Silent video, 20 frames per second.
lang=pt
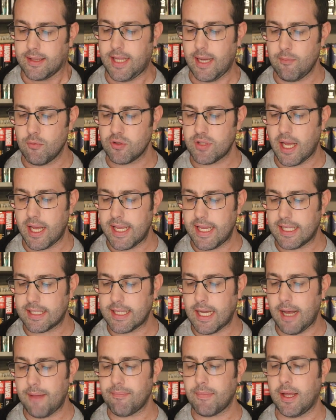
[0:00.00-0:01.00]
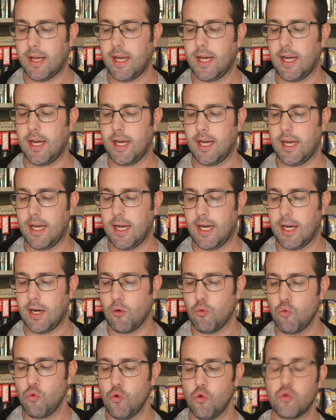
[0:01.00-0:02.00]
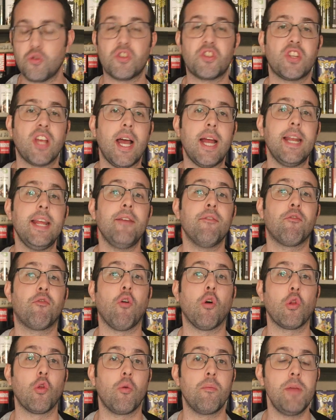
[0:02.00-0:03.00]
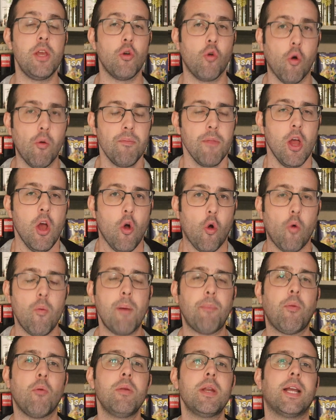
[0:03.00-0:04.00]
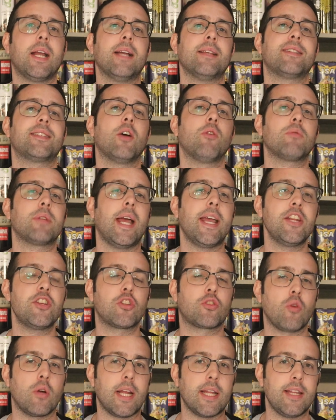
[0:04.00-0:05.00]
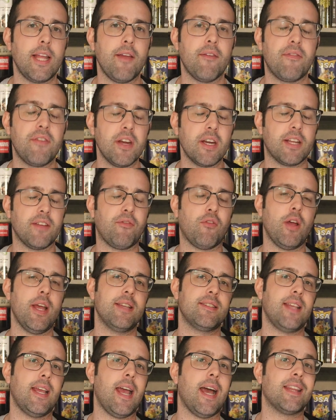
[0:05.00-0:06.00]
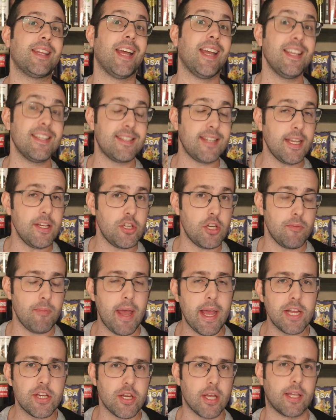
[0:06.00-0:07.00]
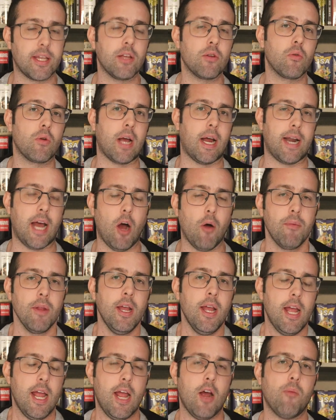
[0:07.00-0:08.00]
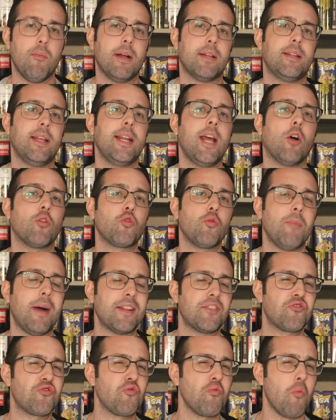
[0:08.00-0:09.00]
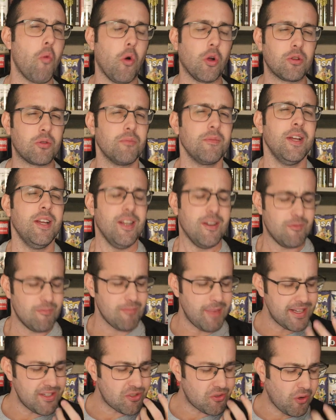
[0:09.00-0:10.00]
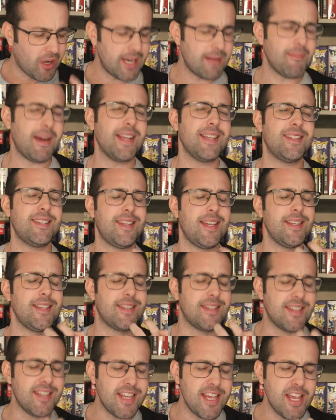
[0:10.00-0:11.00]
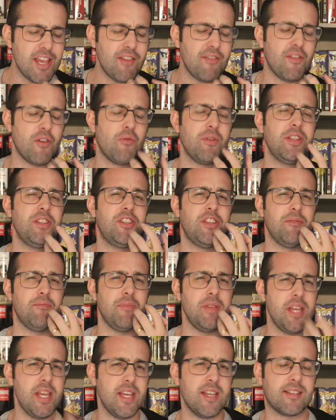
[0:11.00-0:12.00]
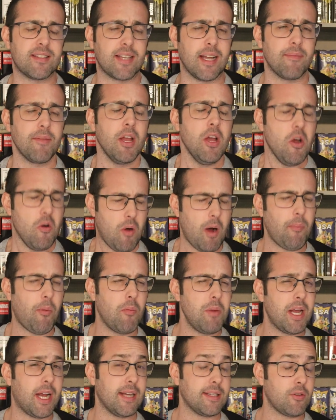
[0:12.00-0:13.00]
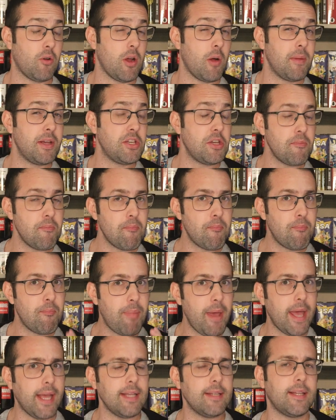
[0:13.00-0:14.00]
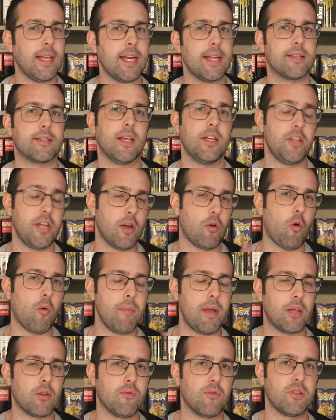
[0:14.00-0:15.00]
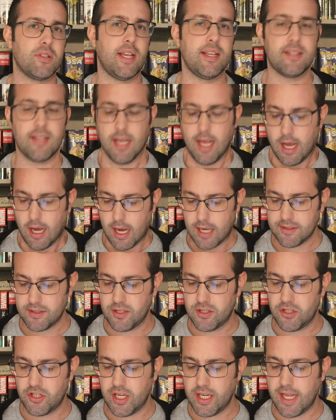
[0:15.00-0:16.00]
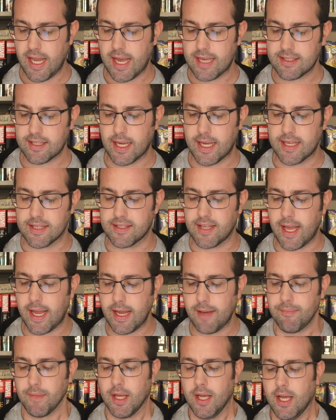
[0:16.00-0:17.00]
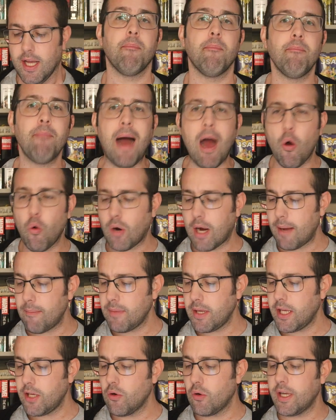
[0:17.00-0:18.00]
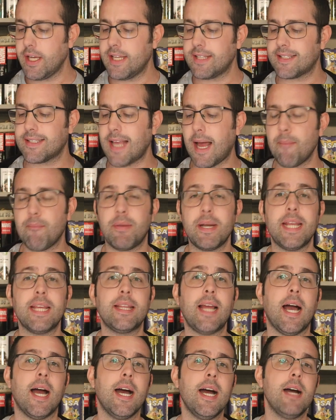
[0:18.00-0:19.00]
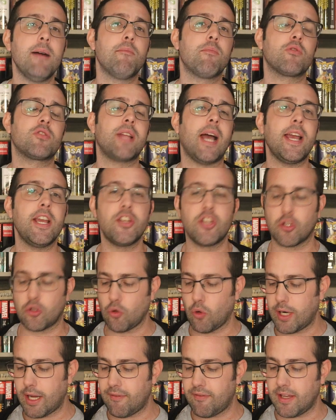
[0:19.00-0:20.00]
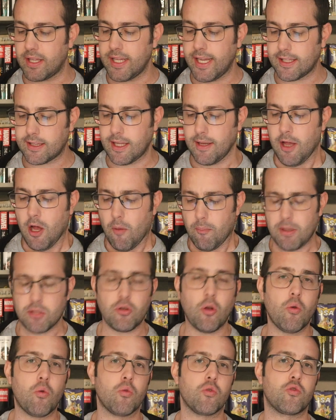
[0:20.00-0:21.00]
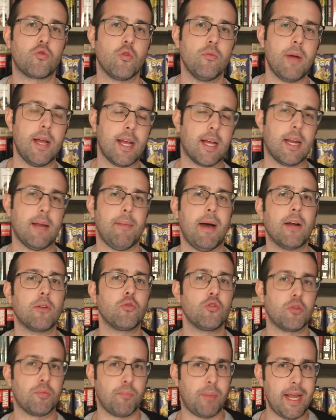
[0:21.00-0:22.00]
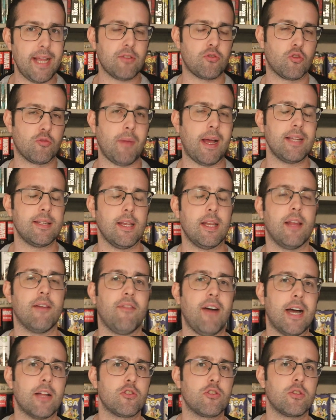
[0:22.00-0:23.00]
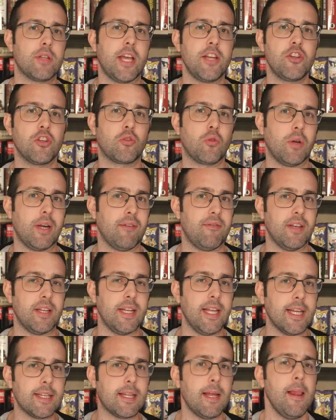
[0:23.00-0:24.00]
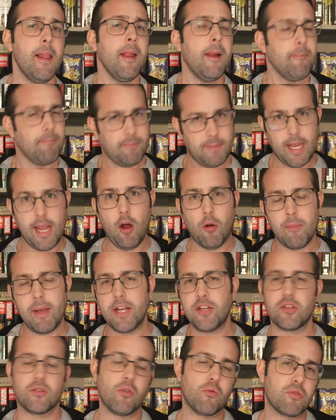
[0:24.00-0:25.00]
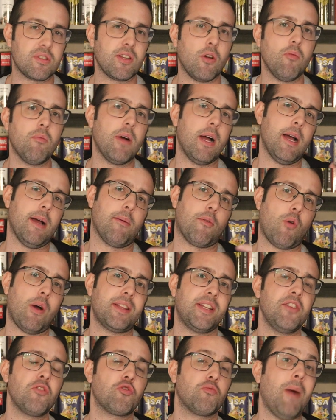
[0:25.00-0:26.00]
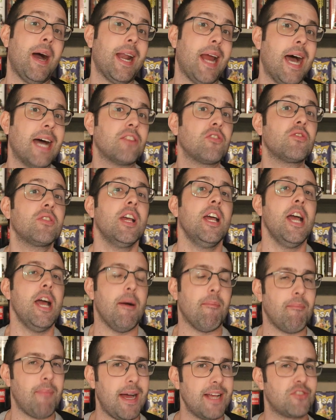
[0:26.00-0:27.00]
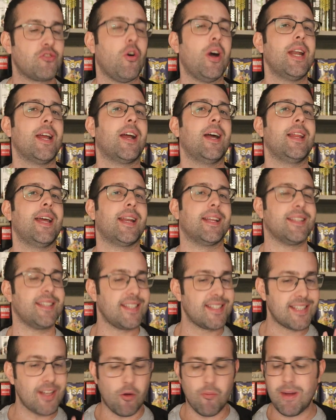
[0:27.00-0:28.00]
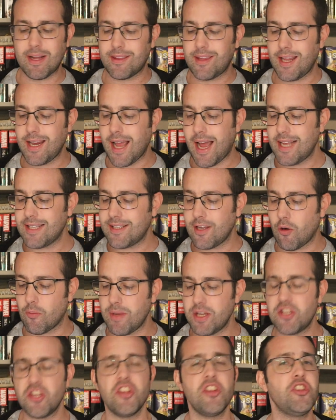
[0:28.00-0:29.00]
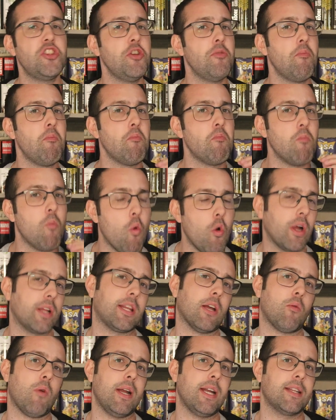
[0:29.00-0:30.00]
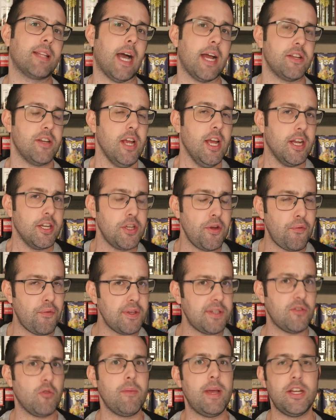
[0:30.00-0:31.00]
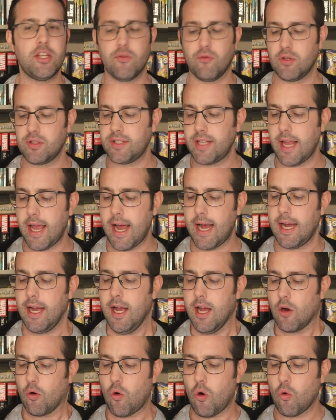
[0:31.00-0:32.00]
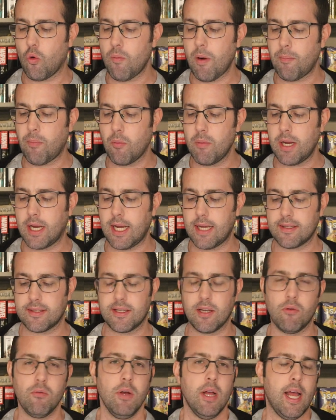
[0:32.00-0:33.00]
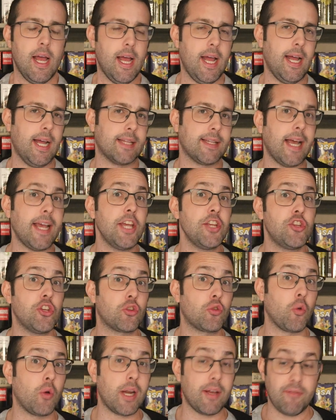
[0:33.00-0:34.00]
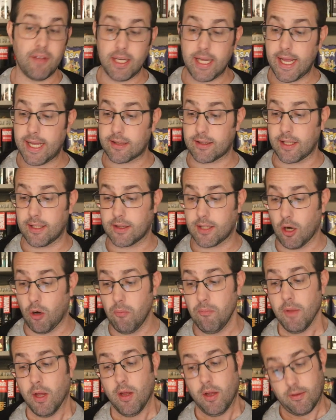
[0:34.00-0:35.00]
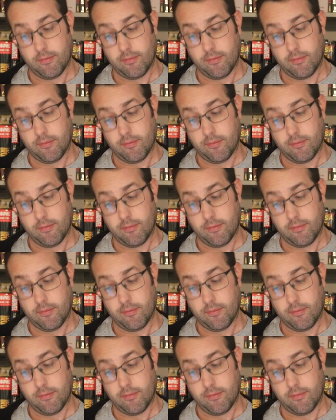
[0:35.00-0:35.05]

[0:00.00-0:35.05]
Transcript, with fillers: Temos ainda uh, o Sunny Volume 1, uma publicação da editora Devir, que foi resenhada recentemente aqui no canal. É um material do Matsumoto, uma história mais sensível, intimista, uma publicação realmente bem interessante, recomendo vocês assistirem essa resenha. Mal Caminho e Sabrina, ambos da editora Veneta. O pessoal costuma reclamar dos preços mais elevados da editora Veneta. Realmente não são eh, quadrinhos baratos, mas olha galera, são materiais realmente de muita qualidade. Dificilmente você erra com alguma publicação é, da editora Veneta. Então,